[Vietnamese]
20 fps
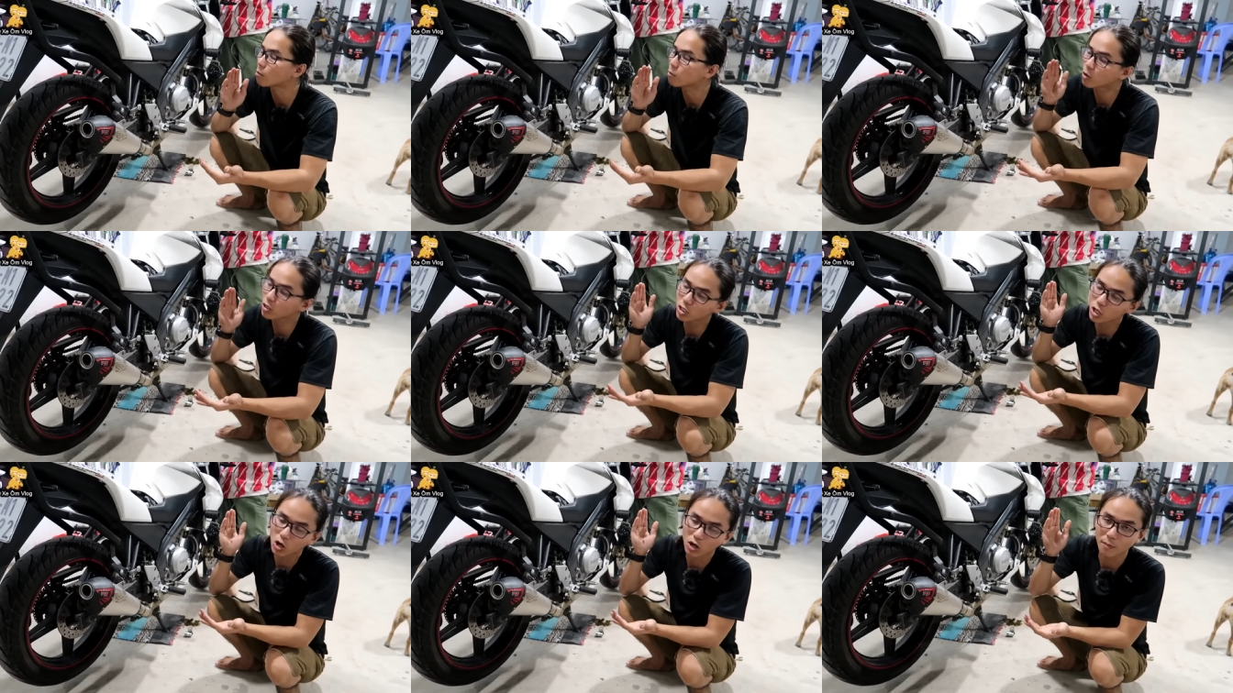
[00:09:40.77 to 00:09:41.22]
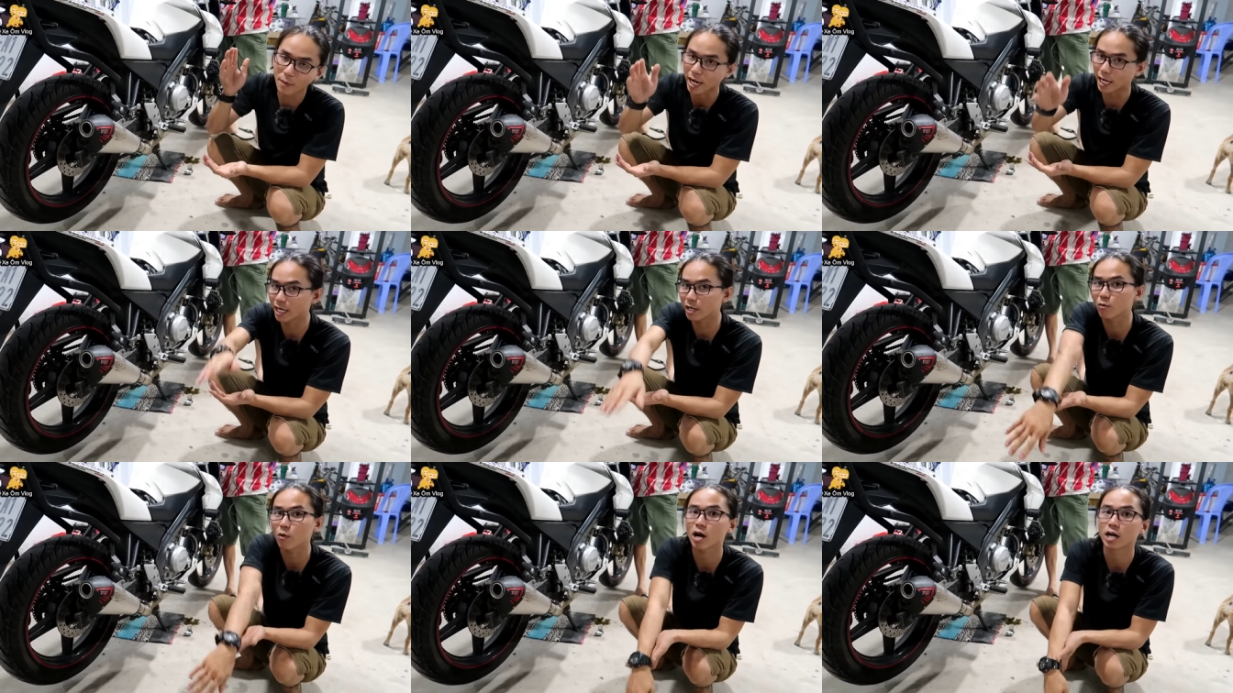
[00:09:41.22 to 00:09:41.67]
không có cho các
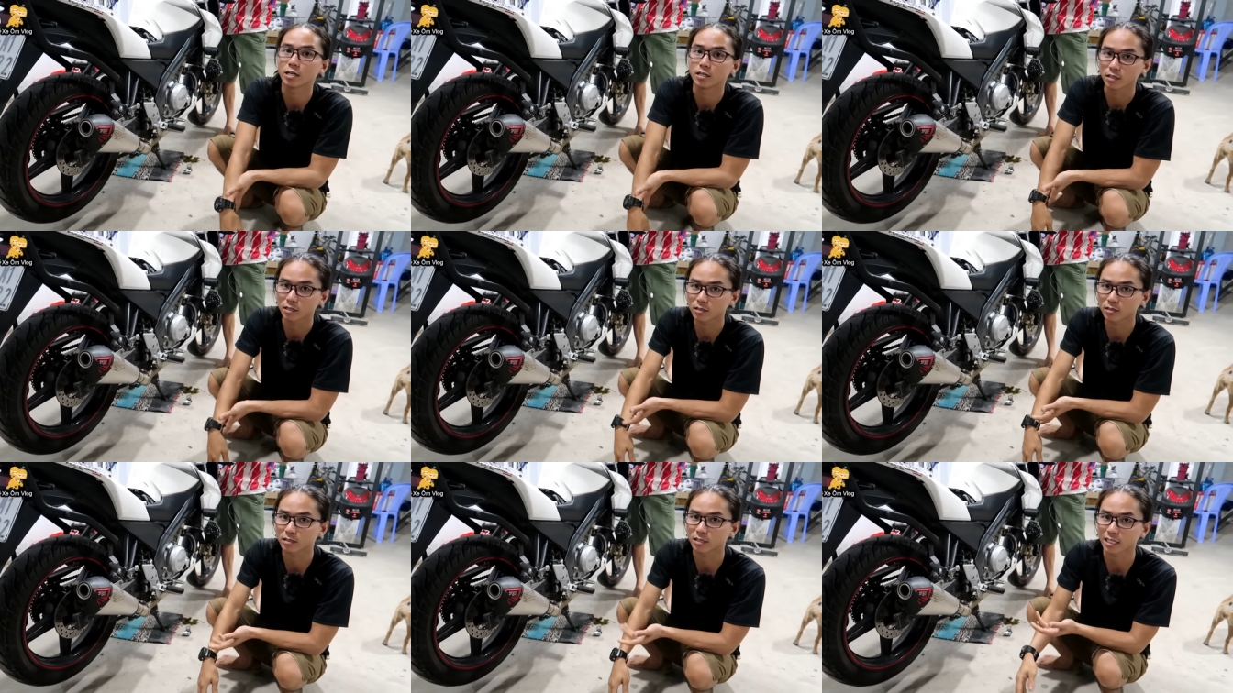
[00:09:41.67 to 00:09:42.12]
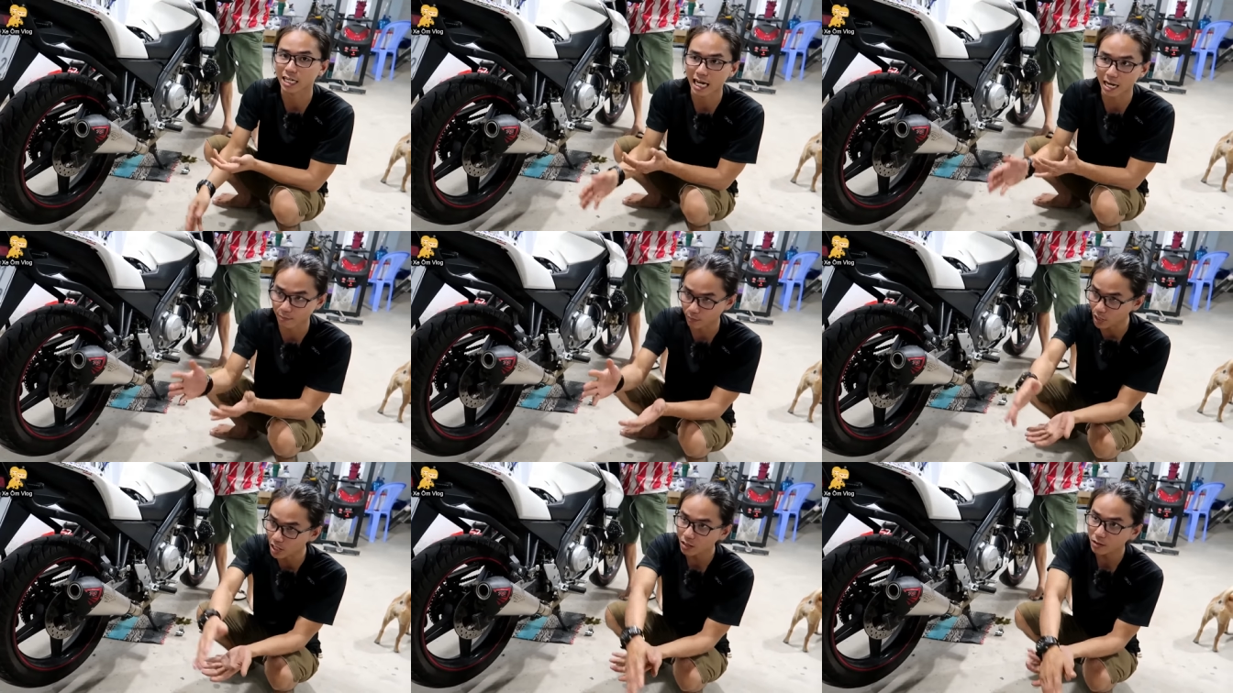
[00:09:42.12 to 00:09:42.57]
bạn đi qua được
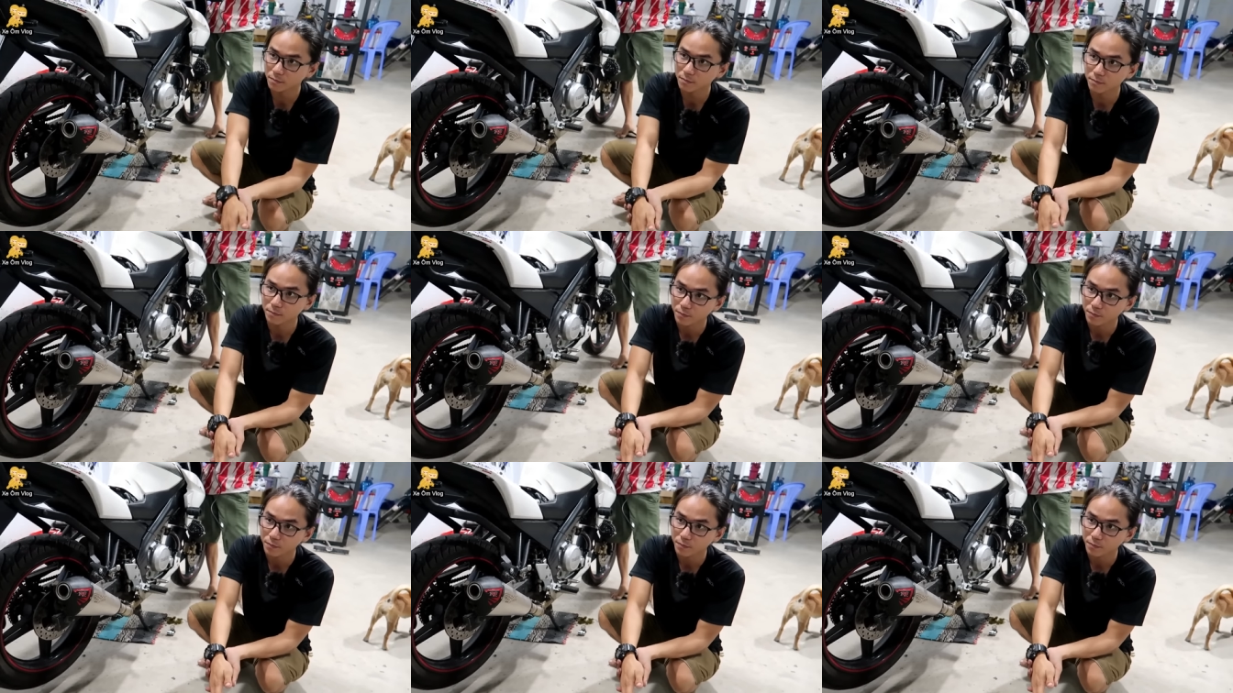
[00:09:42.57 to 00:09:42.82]
ngay lập tức